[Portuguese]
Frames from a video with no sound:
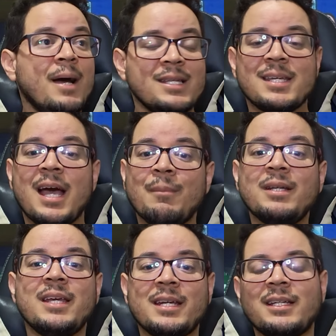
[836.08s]
mas é a
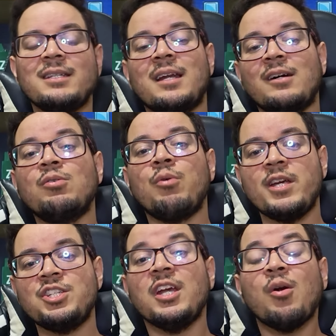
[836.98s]
maneira que Dragon
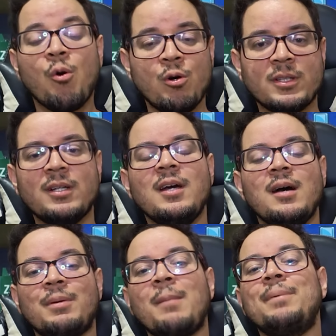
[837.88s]
Quest encontra
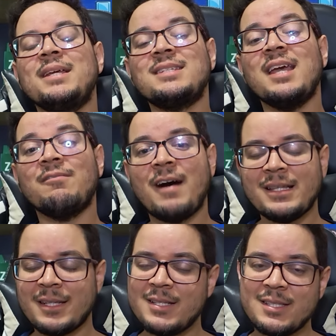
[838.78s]
para
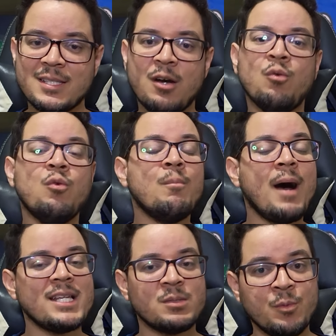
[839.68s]
preservar a tradição o
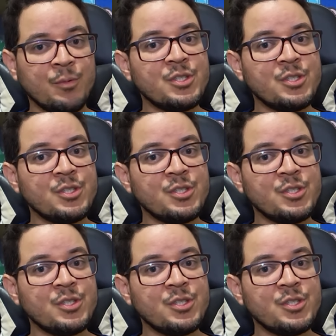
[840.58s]
máximo